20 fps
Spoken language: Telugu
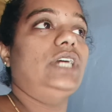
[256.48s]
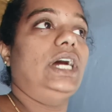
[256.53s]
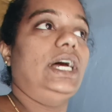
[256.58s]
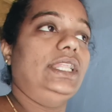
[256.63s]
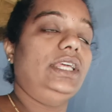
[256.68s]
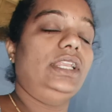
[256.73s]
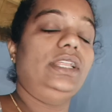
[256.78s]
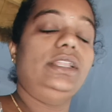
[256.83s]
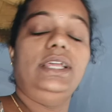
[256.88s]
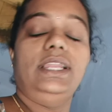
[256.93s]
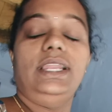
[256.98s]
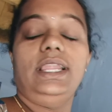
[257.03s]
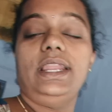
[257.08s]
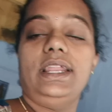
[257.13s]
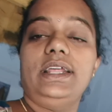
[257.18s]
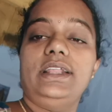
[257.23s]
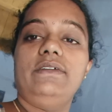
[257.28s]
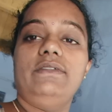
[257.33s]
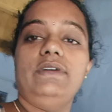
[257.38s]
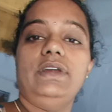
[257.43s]
జాతర
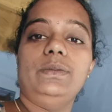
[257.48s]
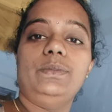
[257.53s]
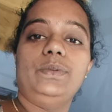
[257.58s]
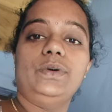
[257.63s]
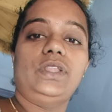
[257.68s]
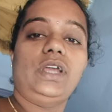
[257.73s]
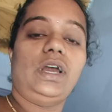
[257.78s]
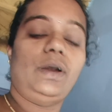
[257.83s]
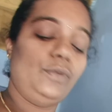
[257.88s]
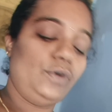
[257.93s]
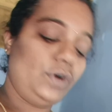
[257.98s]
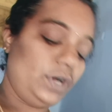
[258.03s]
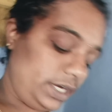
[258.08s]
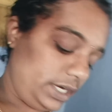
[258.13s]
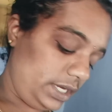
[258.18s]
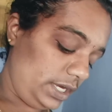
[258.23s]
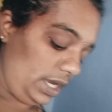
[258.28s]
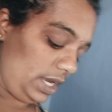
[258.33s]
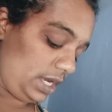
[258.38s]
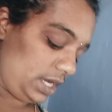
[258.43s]
తెల్లారైతే వెళ్ళిపోతాము
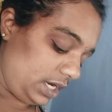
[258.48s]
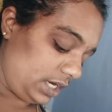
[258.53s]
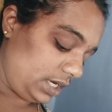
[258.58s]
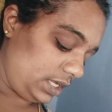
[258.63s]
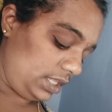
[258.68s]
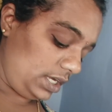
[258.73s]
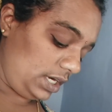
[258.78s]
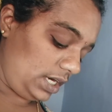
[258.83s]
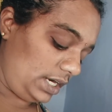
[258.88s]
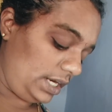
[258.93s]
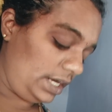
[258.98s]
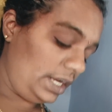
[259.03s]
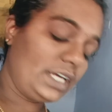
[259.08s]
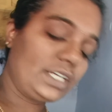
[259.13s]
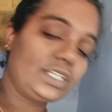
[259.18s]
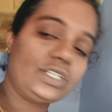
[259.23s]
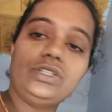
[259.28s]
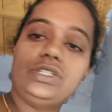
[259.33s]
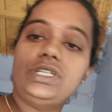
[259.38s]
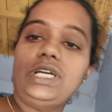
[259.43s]
అండి ఎందుకంటే
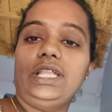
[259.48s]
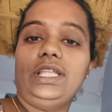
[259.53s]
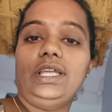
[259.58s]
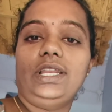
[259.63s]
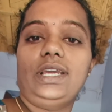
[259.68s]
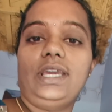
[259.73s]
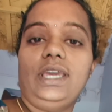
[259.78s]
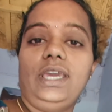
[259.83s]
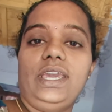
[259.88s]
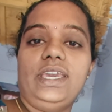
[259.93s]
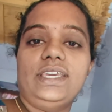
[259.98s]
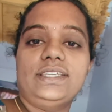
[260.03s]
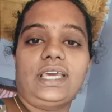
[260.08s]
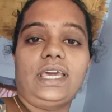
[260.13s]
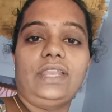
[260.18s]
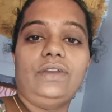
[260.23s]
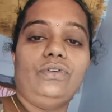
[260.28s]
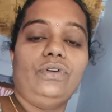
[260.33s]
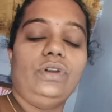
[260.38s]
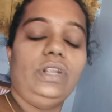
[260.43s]
నెక్స్ట్ జాతరకి
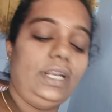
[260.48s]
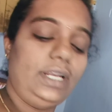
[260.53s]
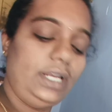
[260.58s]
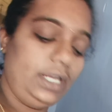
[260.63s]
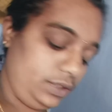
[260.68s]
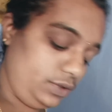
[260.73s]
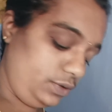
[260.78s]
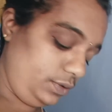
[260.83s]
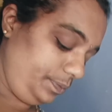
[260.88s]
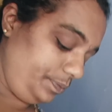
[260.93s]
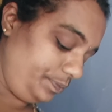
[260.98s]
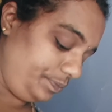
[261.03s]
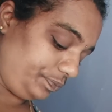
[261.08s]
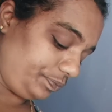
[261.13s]
ఈసారి ఉండట్లేదు